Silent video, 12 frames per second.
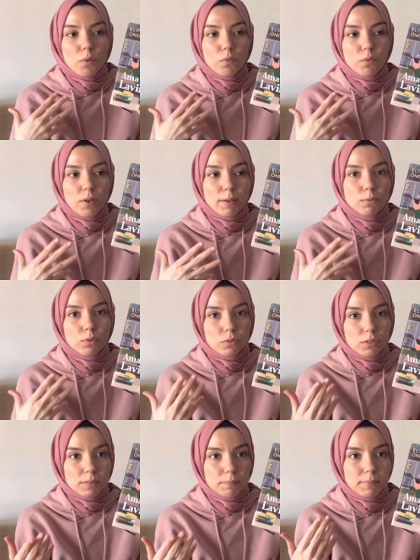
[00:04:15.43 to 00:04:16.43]
ve bunun
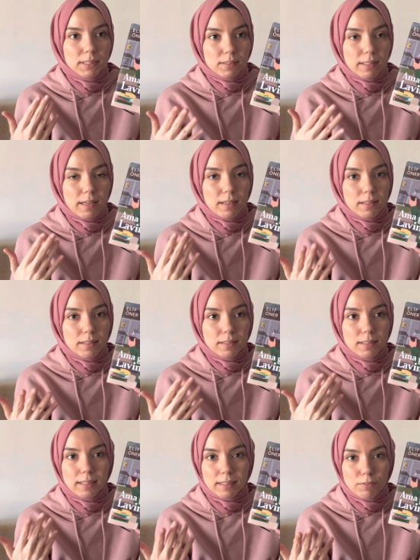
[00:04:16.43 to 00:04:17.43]
için bir e,
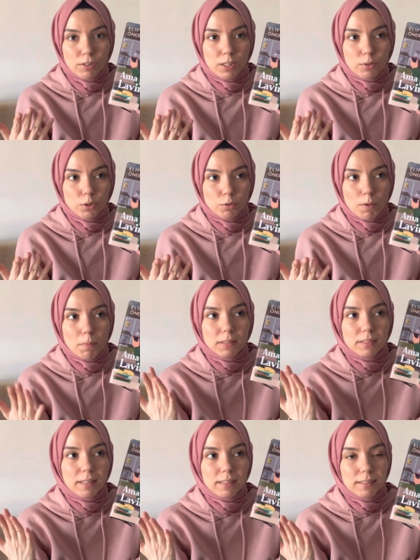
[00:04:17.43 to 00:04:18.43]
yayın eviyle görüşmeye
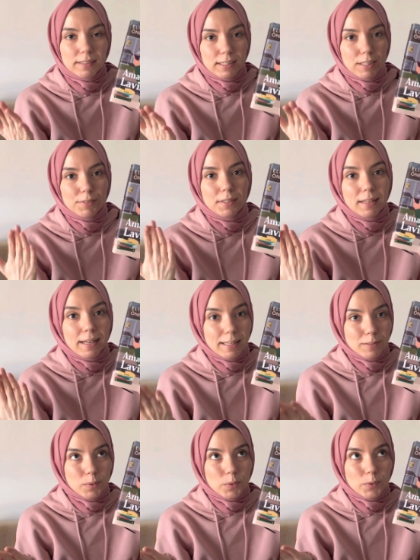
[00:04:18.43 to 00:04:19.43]
başlar. Yayın evinin
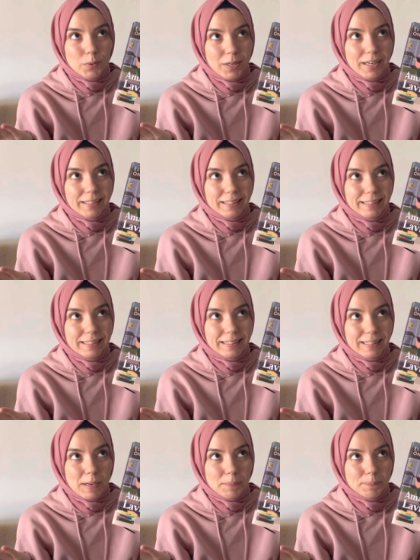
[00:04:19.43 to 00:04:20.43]
editörüyle
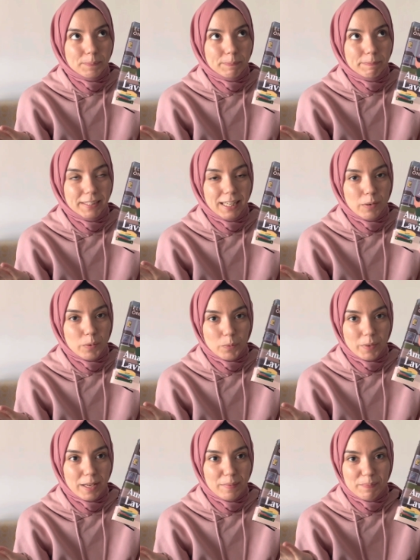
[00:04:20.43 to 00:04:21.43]
aralarında şeyler
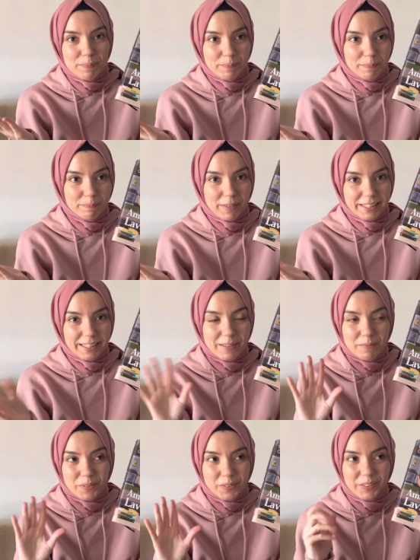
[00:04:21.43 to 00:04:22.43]
olmaya başlar.
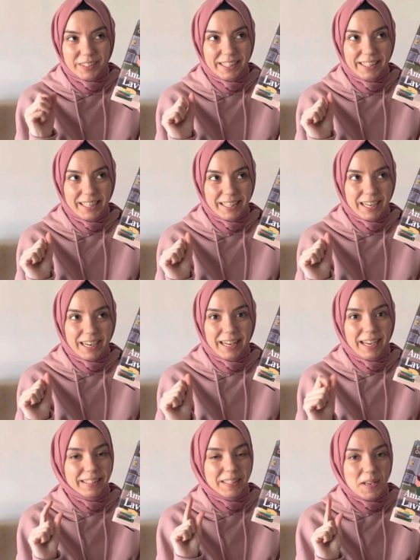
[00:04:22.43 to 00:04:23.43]
Bunun üzerine
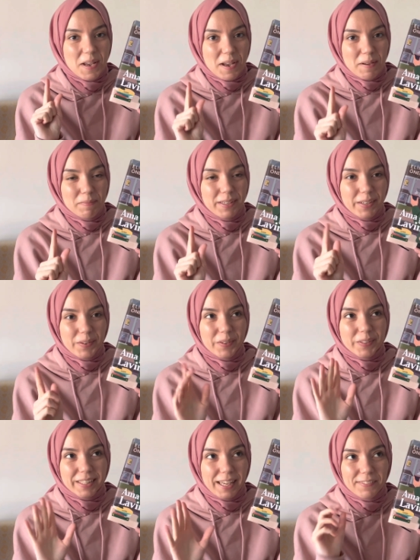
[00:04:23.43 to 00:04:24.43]
ilerleyen bir
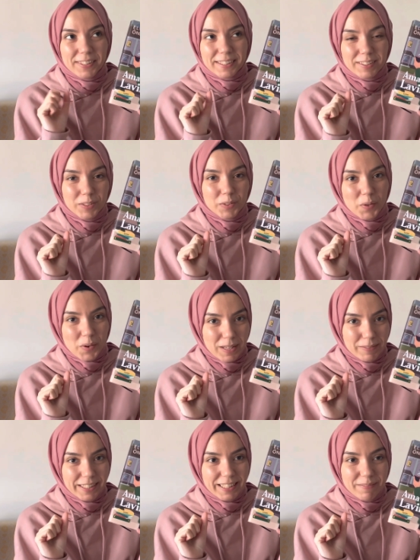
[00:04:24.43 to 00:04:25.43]
örgü daha fazlasını
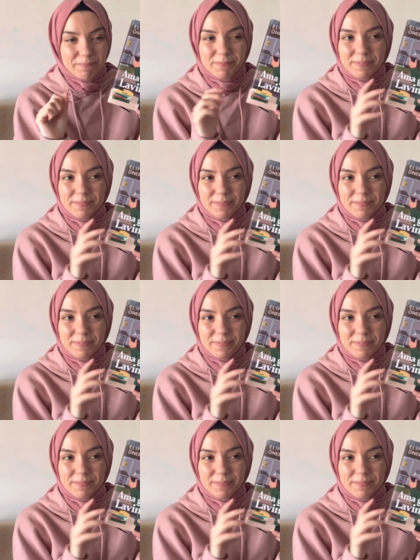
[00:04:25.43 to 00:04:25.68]
söylemeyeceğim.